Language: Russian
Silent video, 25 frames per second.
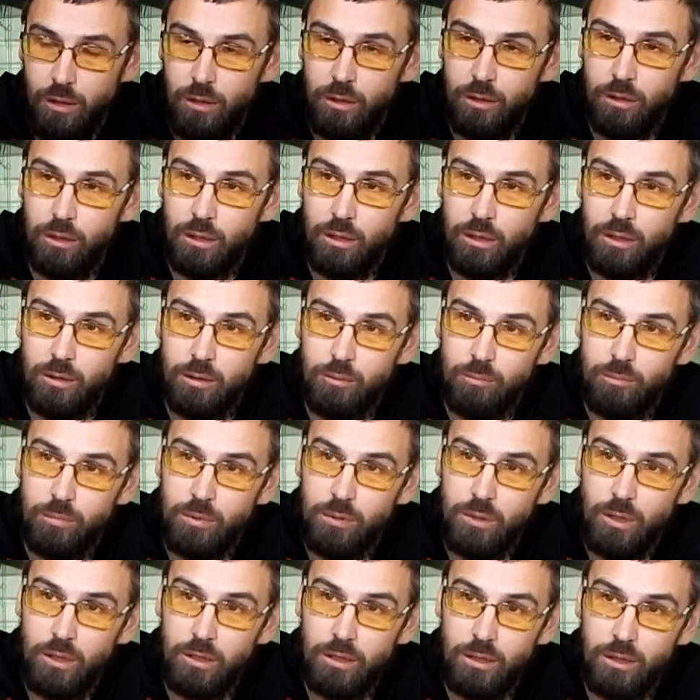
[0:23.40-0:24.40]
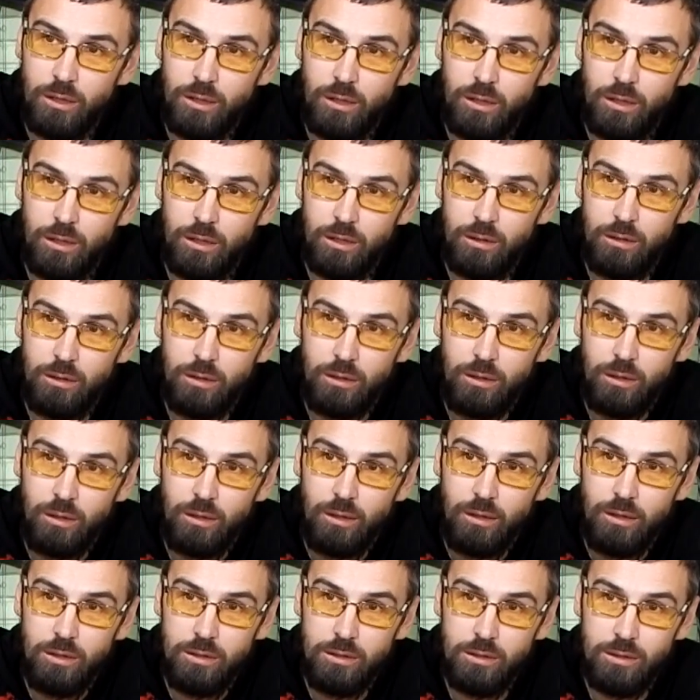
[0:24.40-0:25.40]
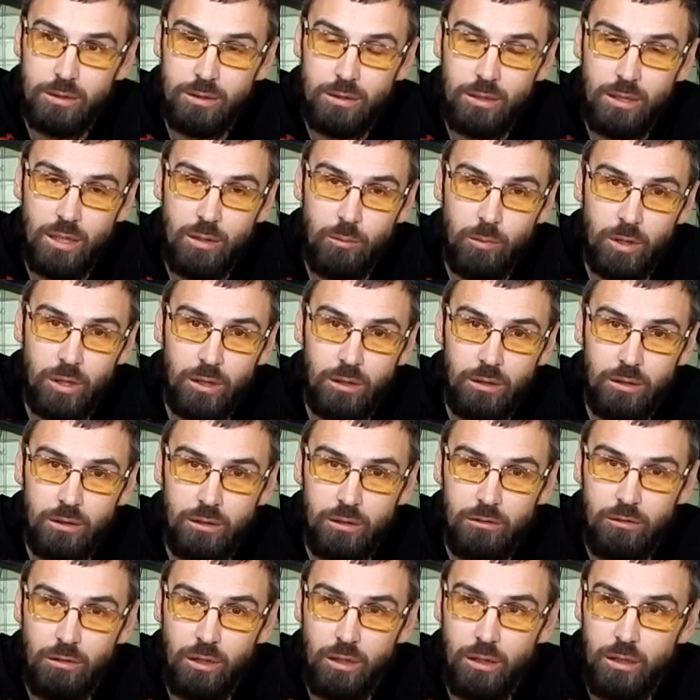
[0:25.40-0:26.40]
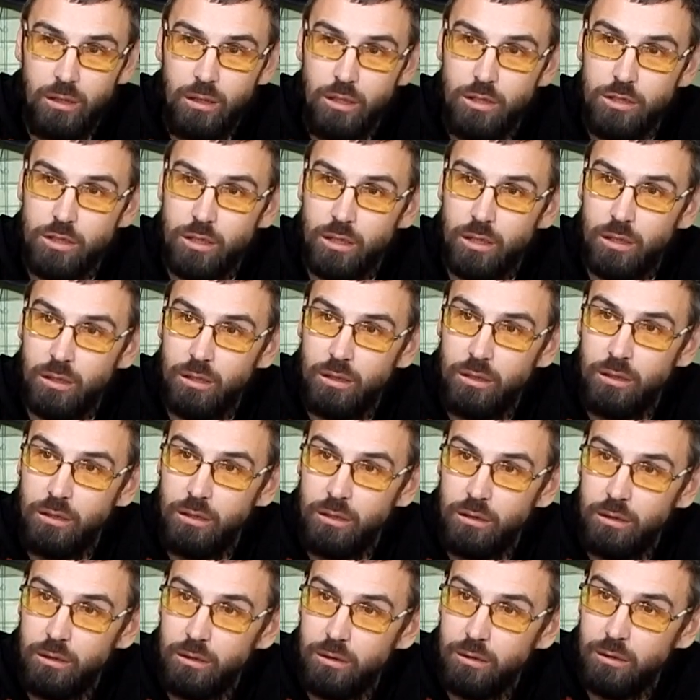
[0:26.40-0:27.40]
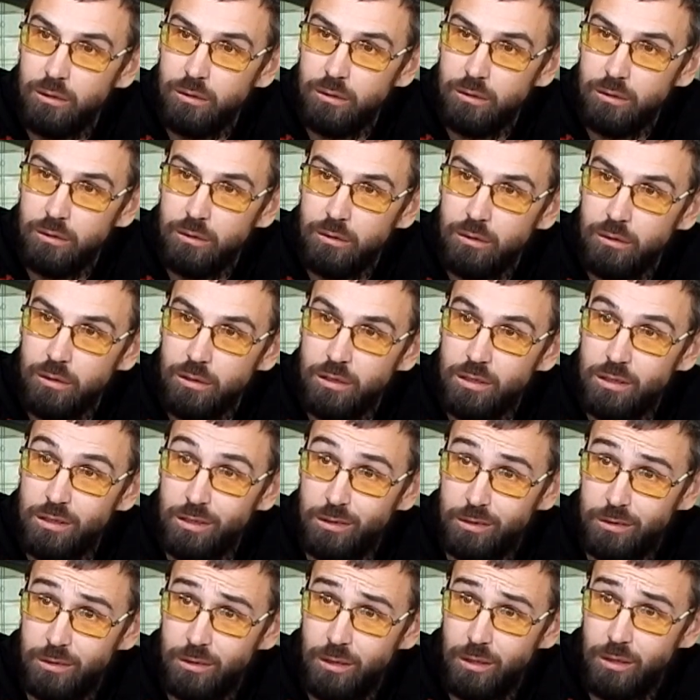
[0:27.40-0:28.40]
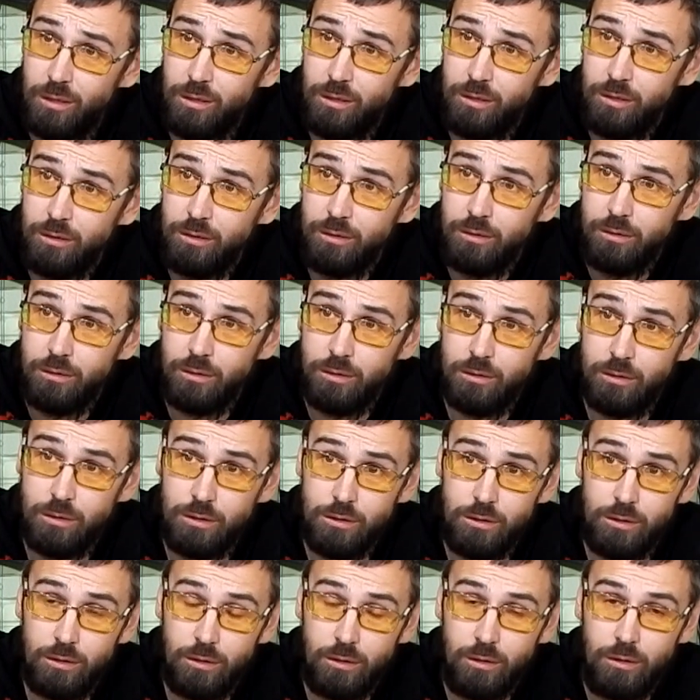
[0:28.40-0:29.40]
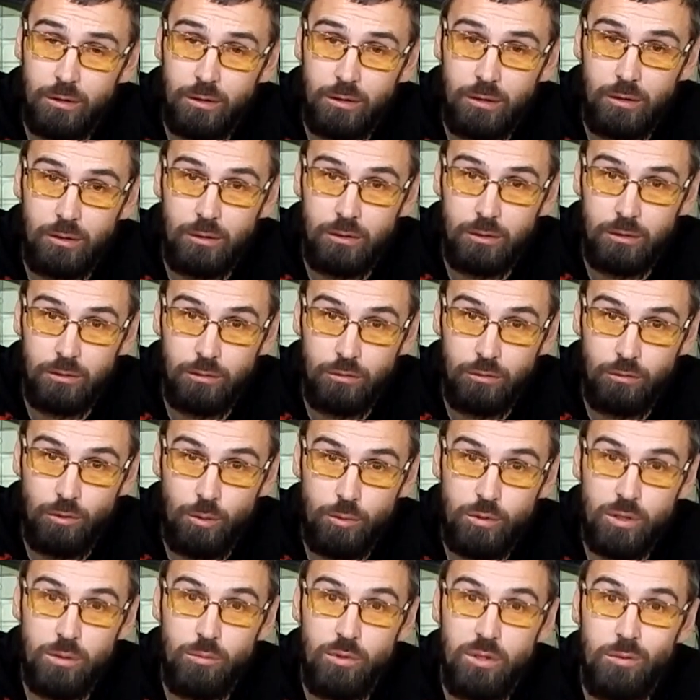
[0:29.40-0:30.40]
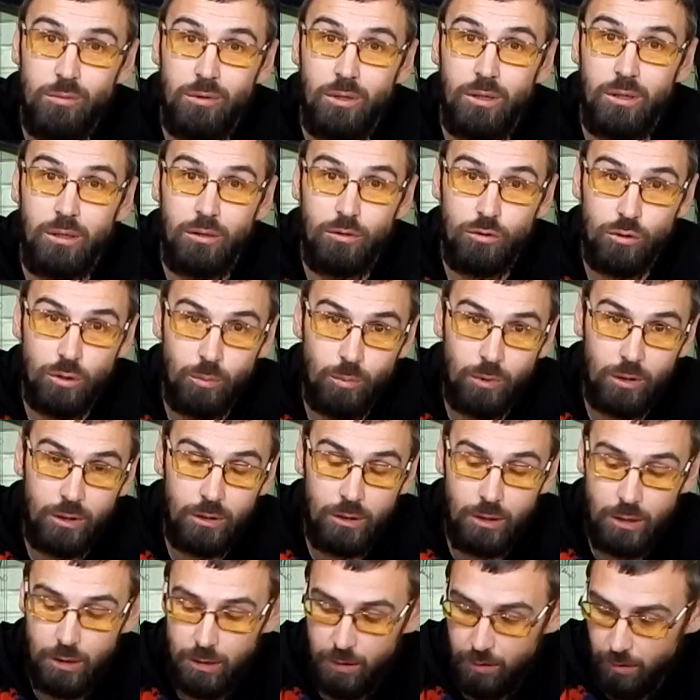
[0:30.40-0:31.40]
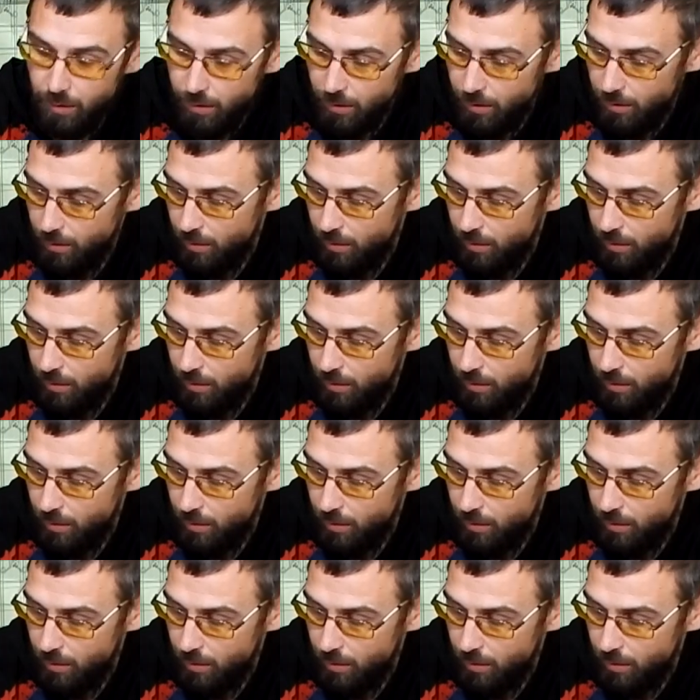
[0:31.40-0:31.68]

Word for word: Э, была такая система, два Edge и Kicks, да, тысячник в общем, Димка это все продал.